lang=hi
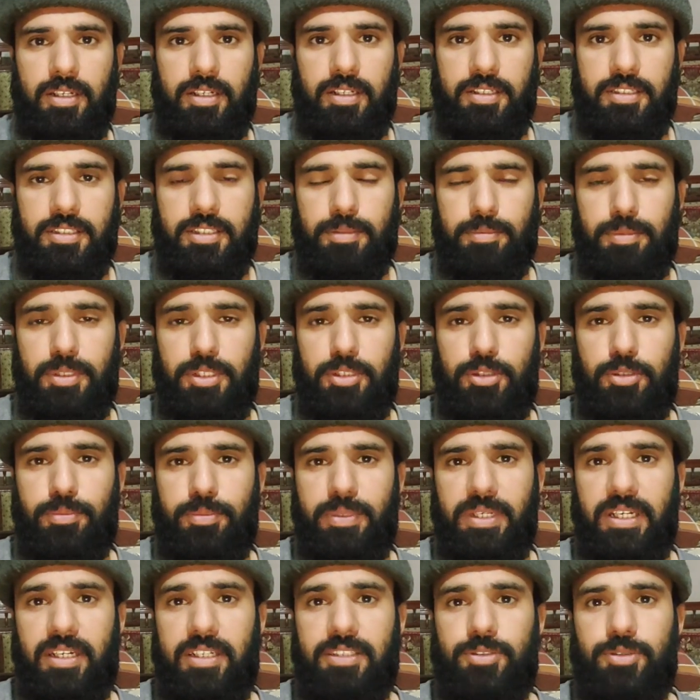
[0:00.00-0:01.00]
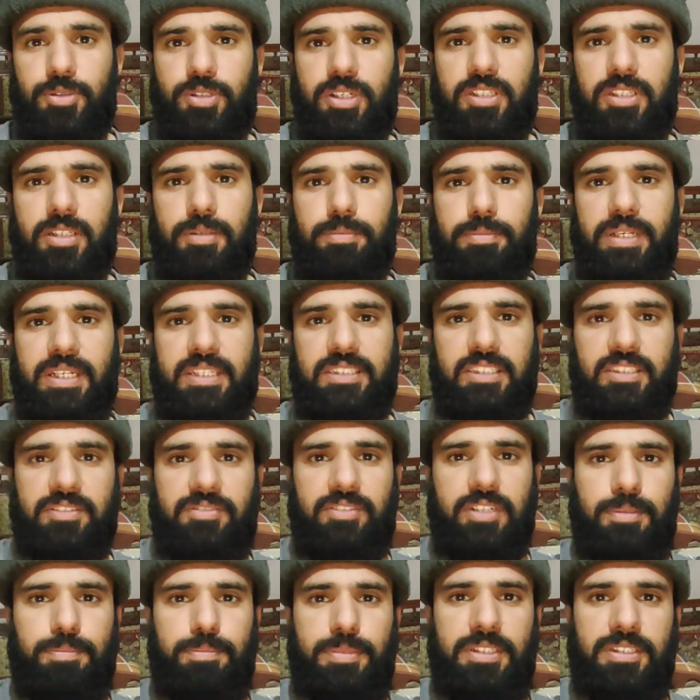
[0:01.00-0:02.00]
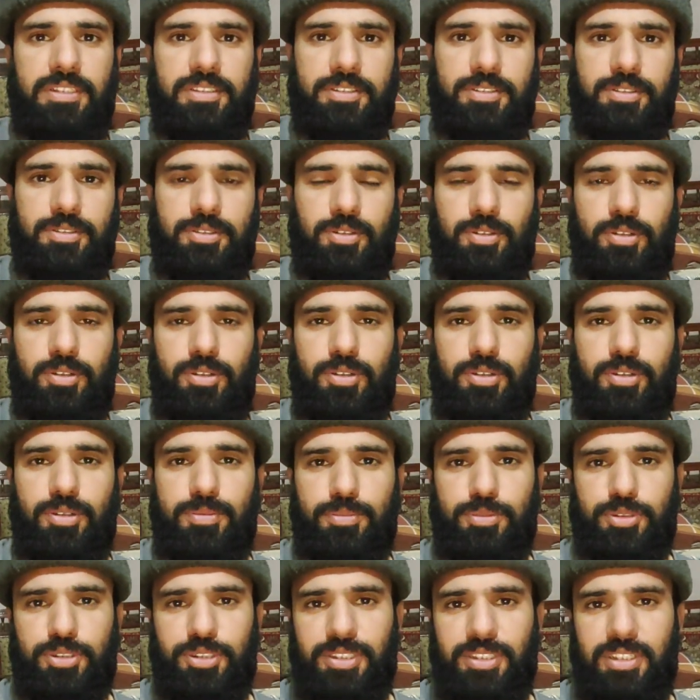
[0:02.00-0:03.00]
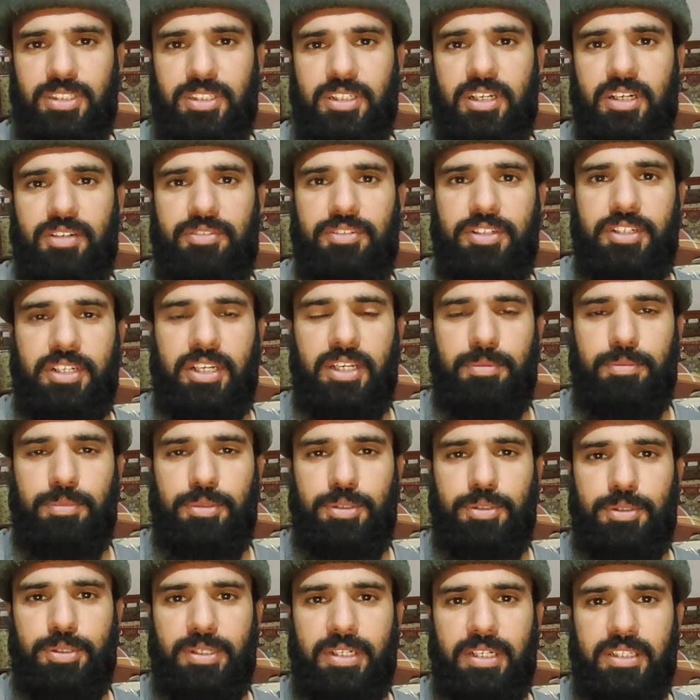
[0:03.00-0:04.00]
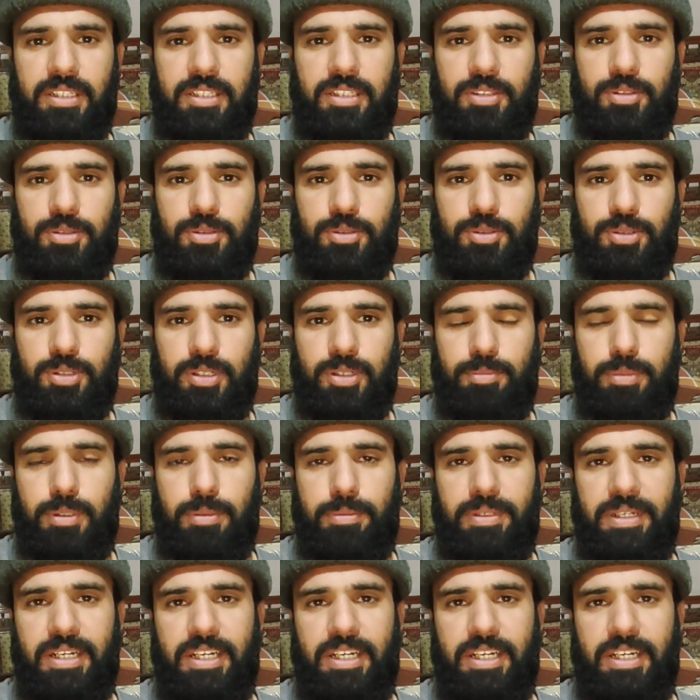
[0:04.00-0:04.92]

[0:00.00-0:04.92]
अच्छा भाई तो मैं आ चुका था बैंक से वापस और मुझे काफ़ी टाइम भी हो गया था तो अभी मैं